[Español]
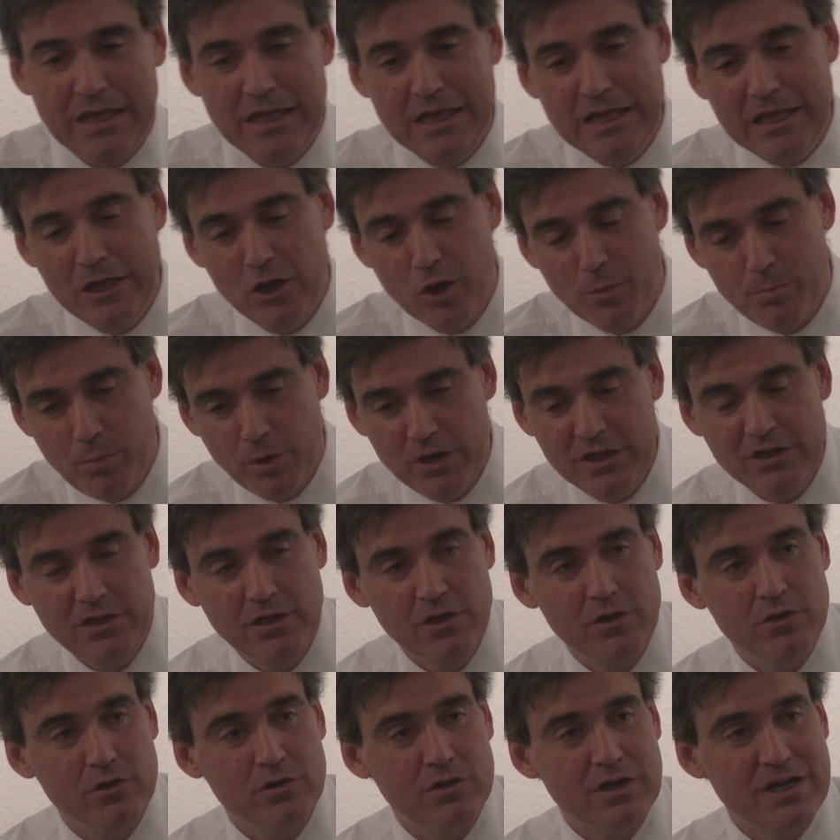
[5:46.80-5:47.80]
y los
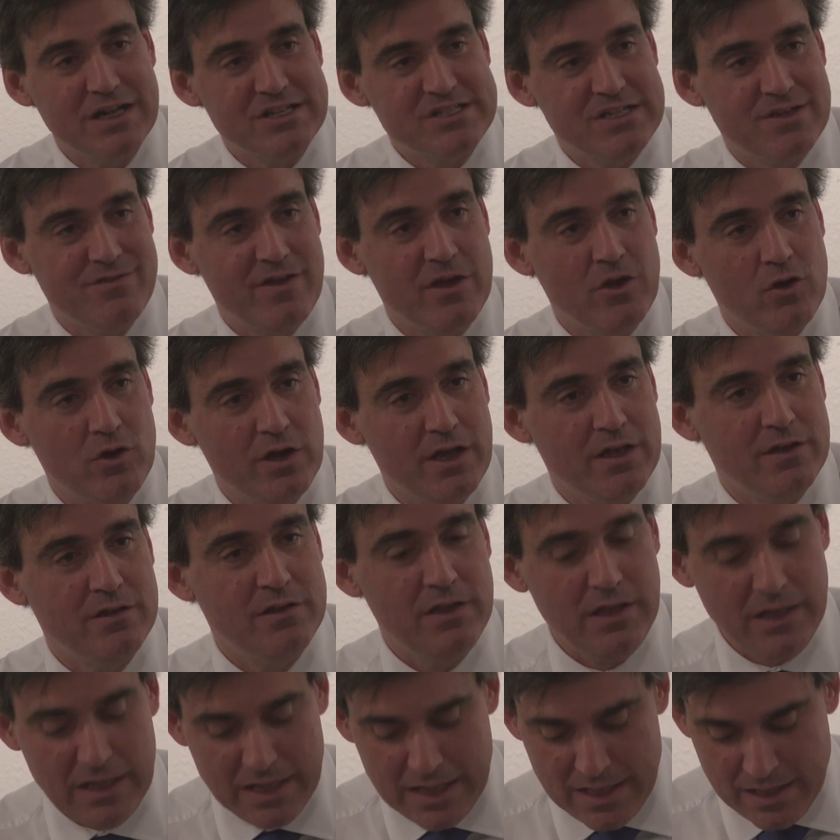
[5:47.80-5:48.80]
políticos que se ven hoy en
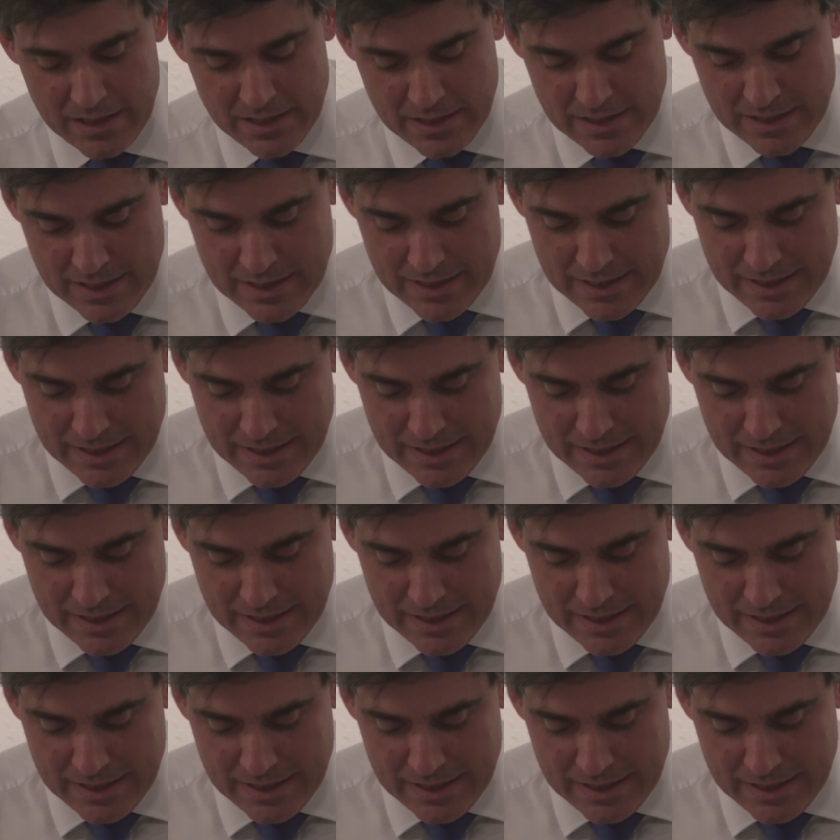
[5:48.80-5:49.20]
día